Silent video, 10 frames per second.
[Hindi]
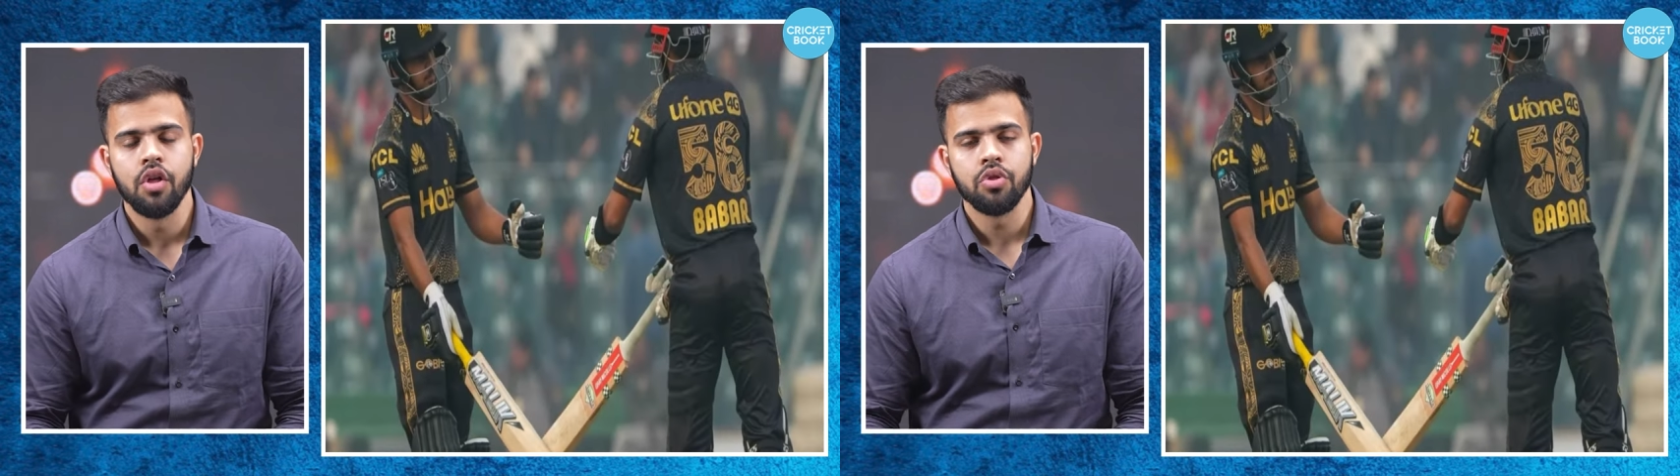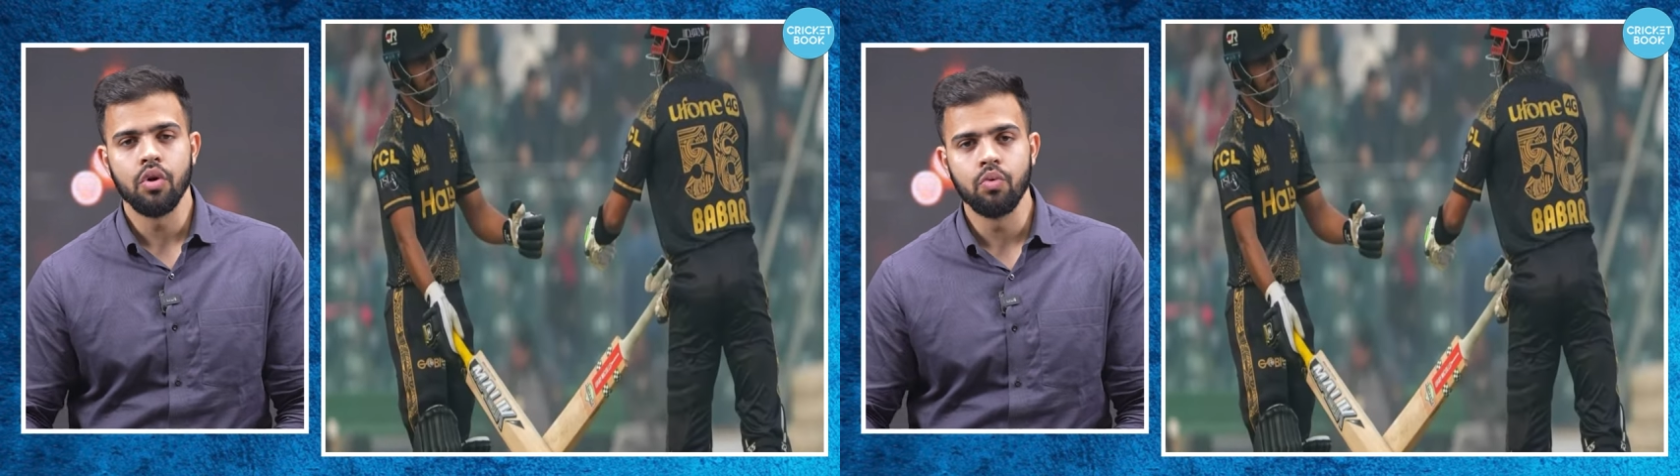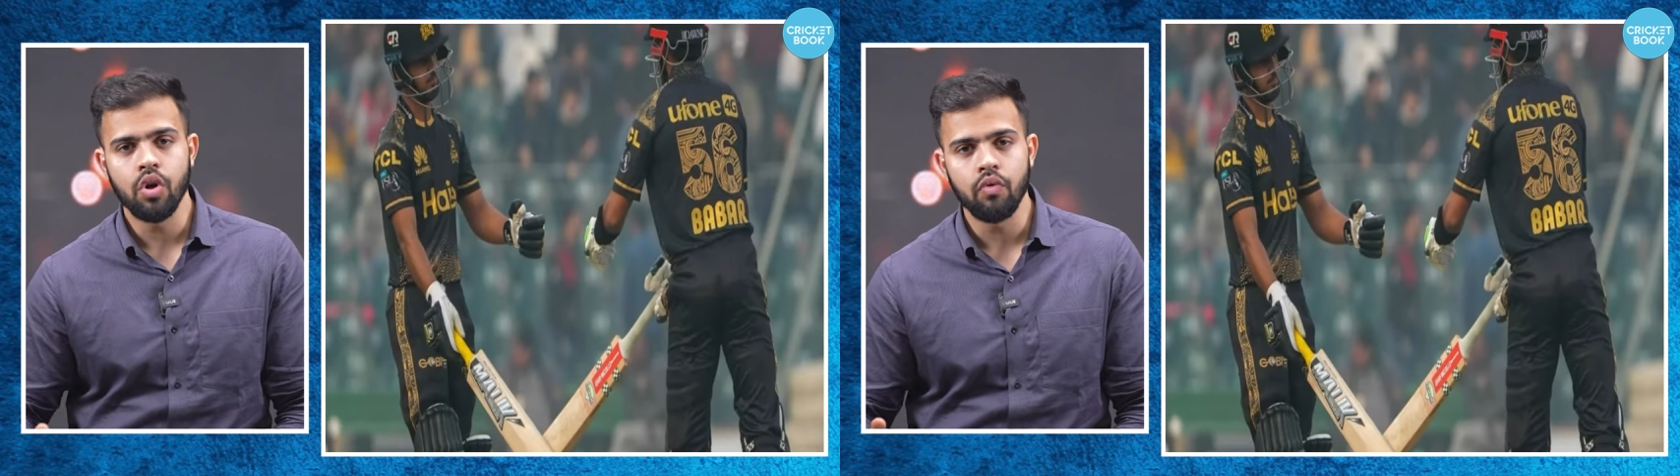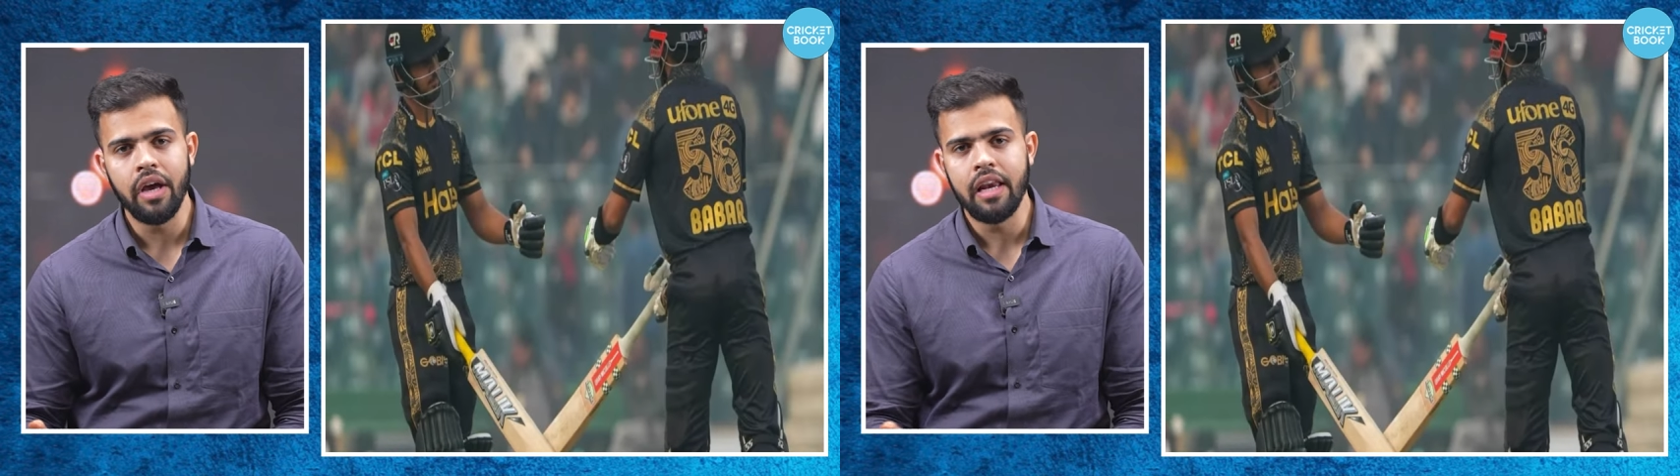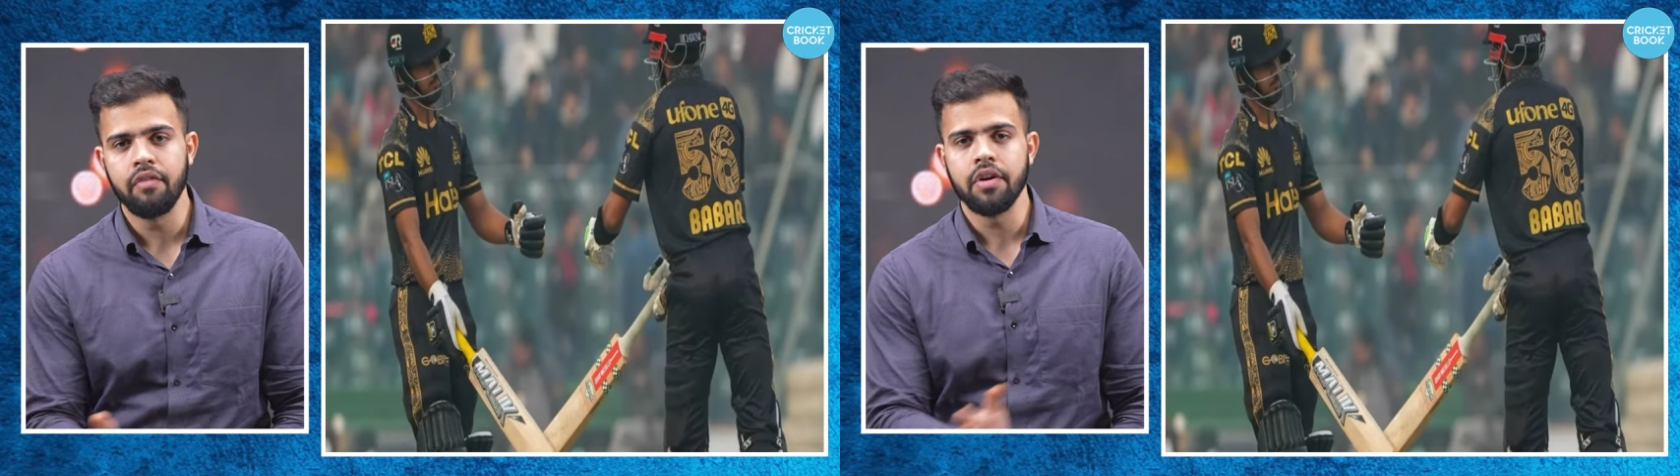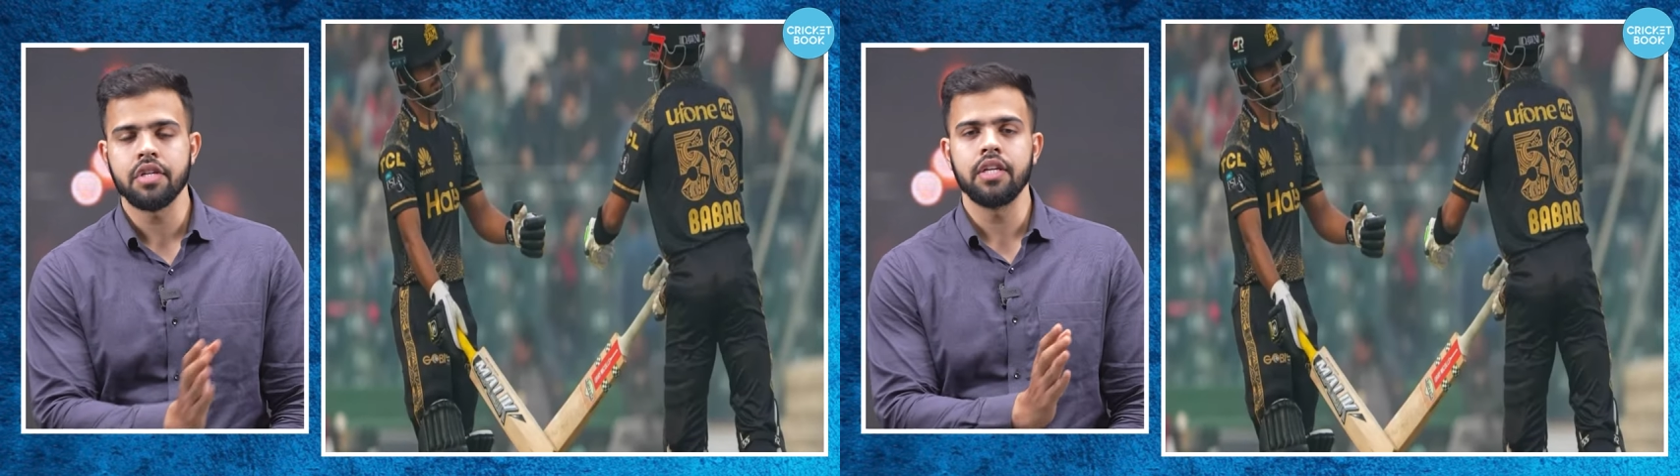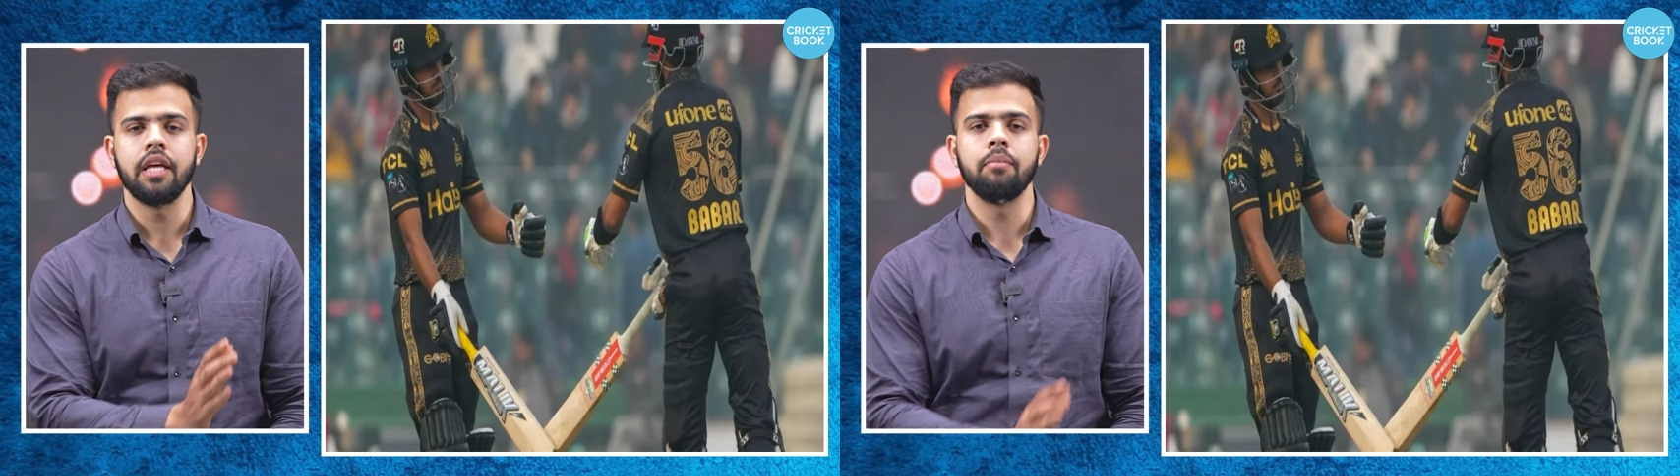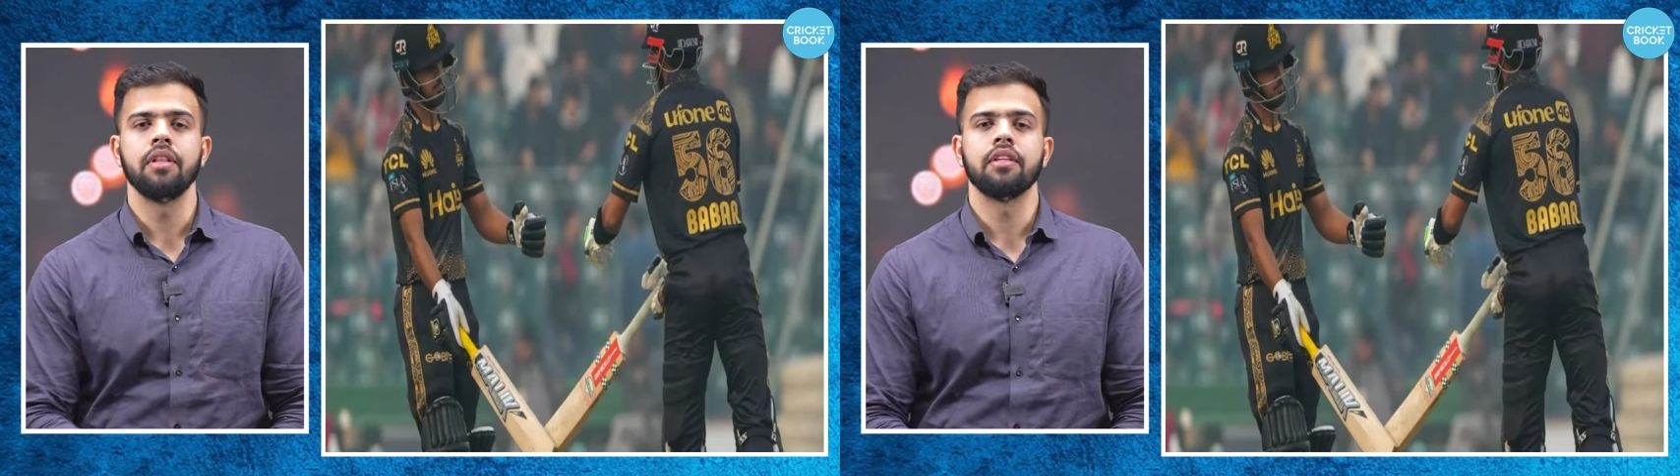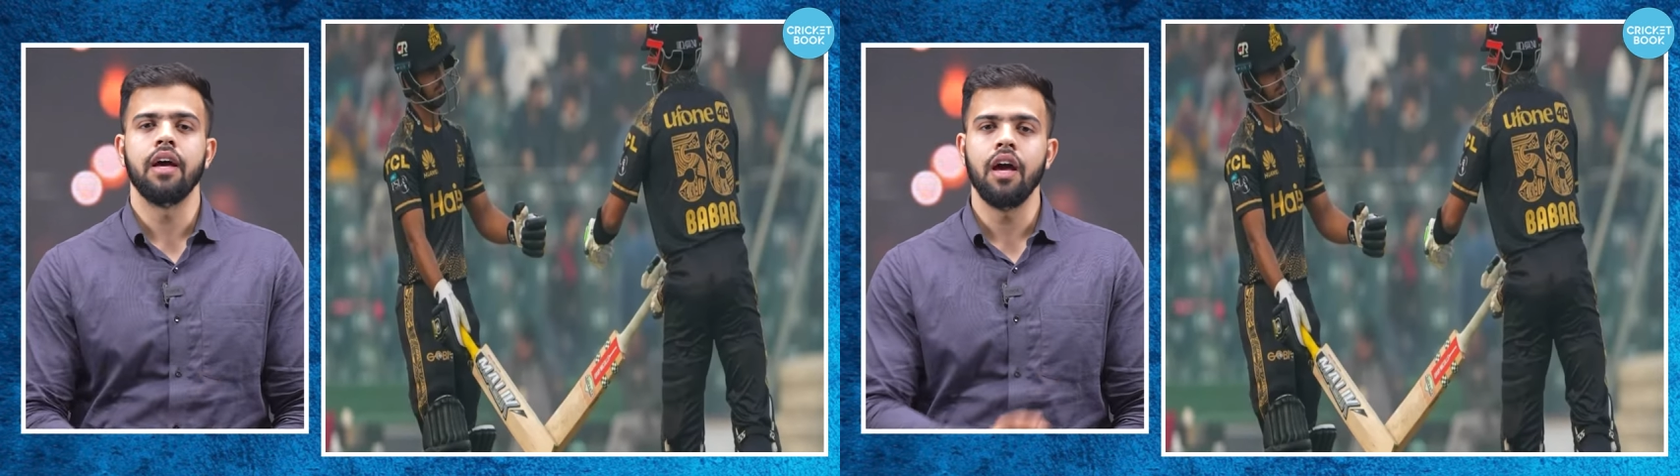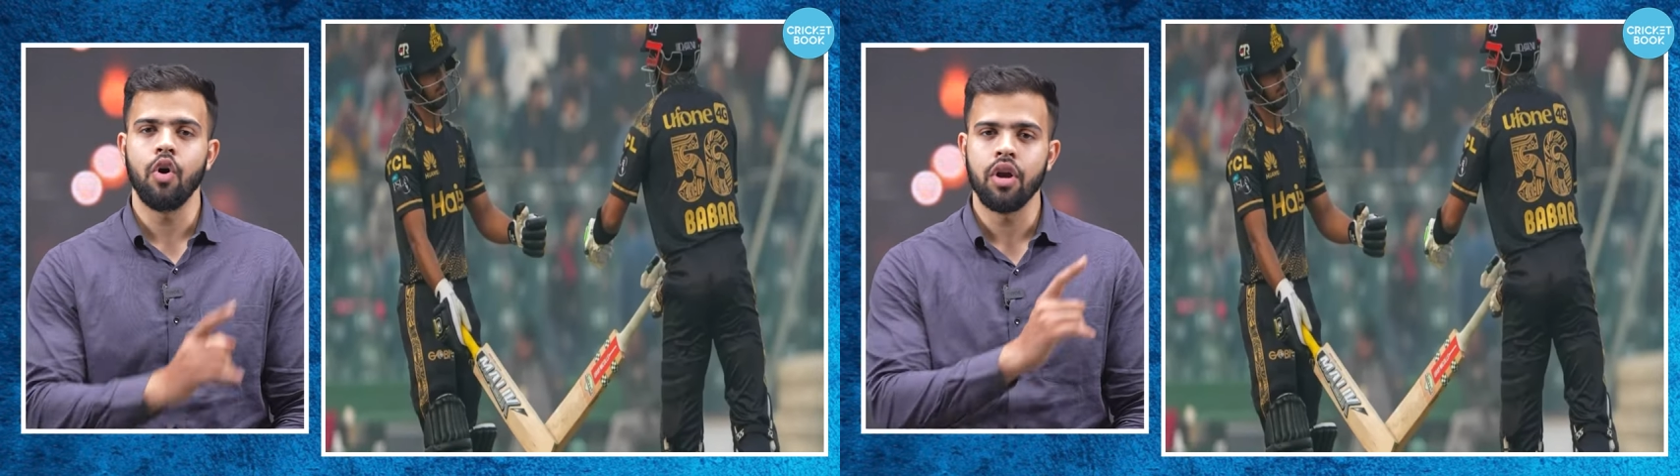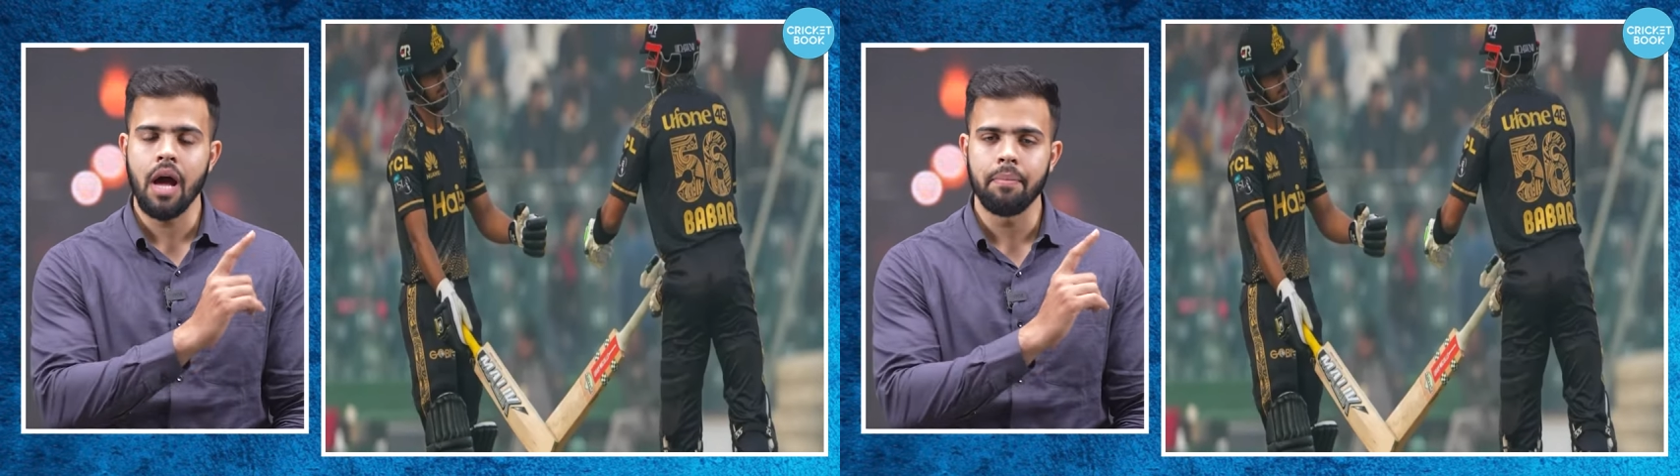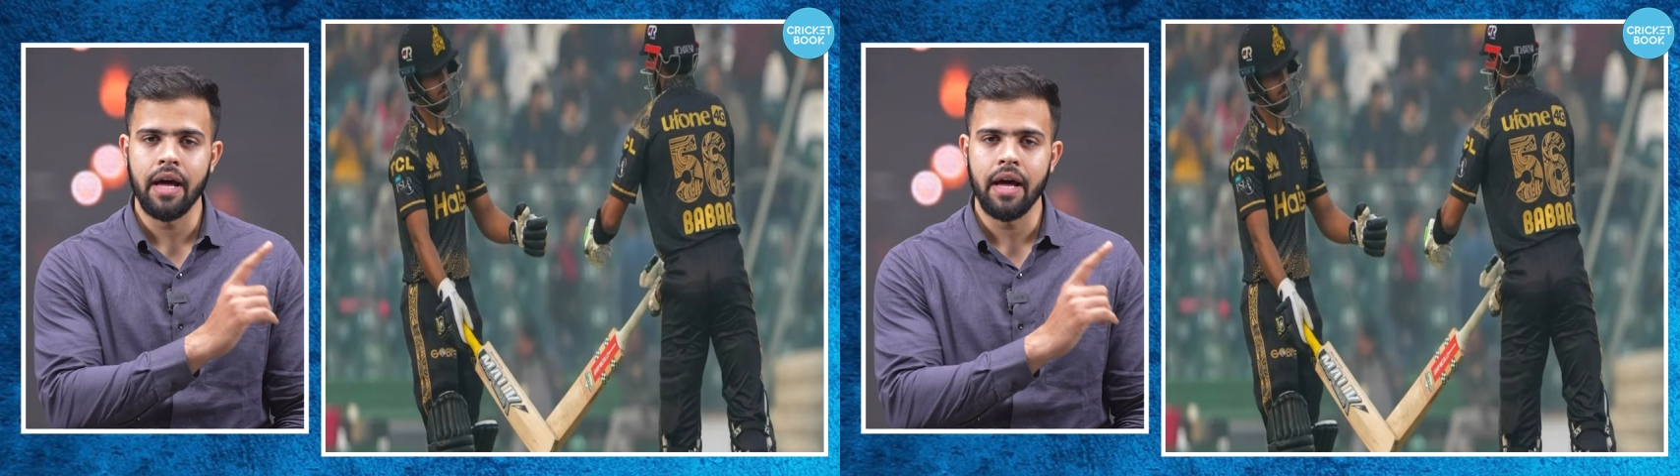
तो उनको वो एलिवेशन नहीं मिलता है और आप